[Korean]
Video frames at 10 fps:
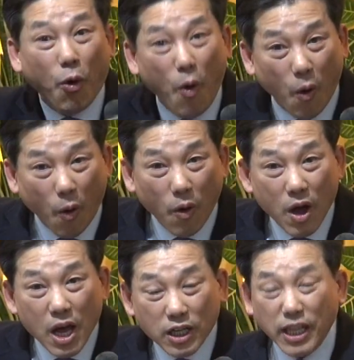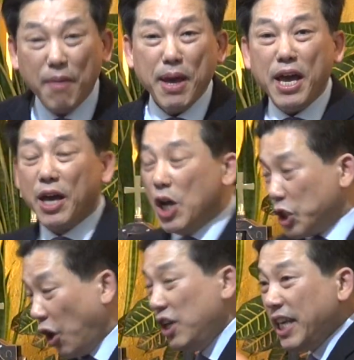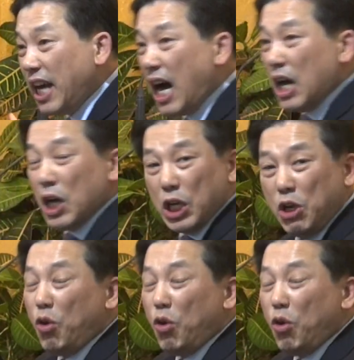있고 그 다음에 절기가